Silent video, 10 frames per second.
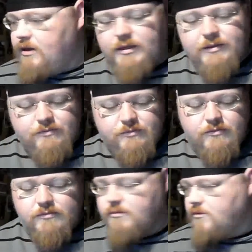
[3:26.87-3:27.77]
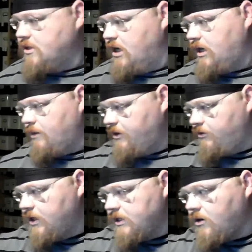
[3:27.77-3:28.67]
Ähm, ich habe mich
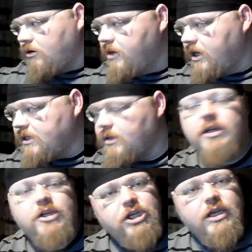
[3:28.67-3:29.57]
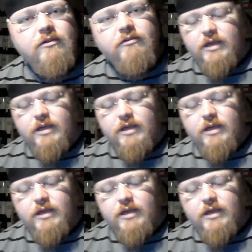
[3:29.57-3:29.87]
für diese Kombination entschieden,